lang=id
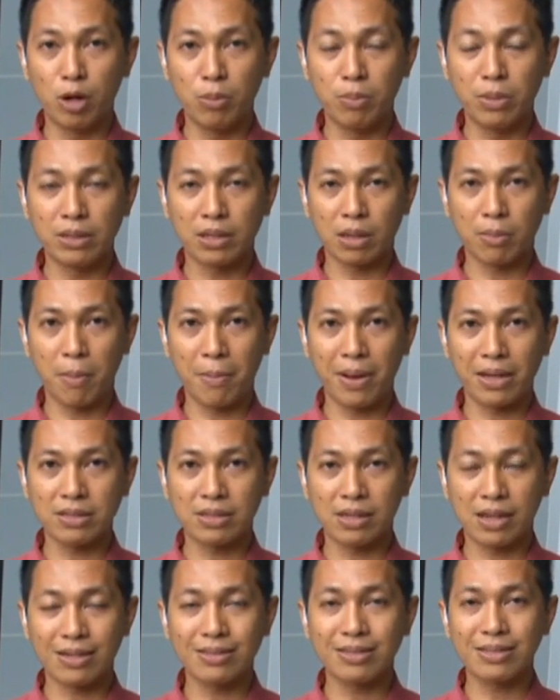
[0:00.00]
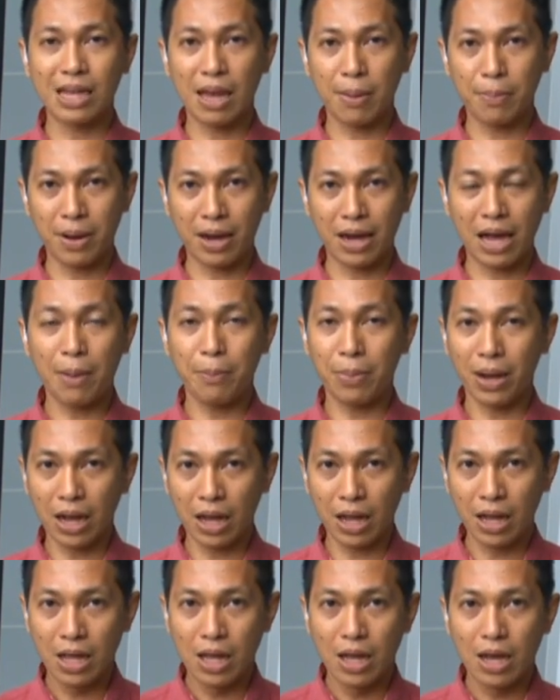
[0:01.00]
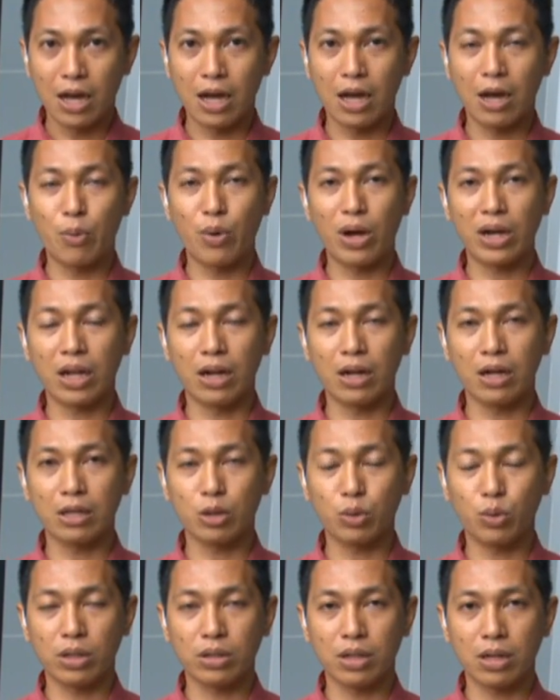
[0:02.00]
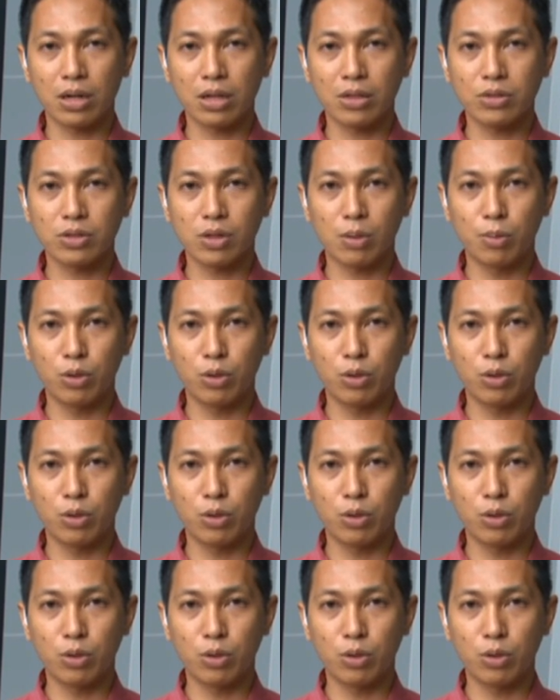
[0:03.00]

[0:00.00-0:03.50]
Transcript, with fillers: bisa memastikan siapakah, apakah uh, wakil ketua tersebut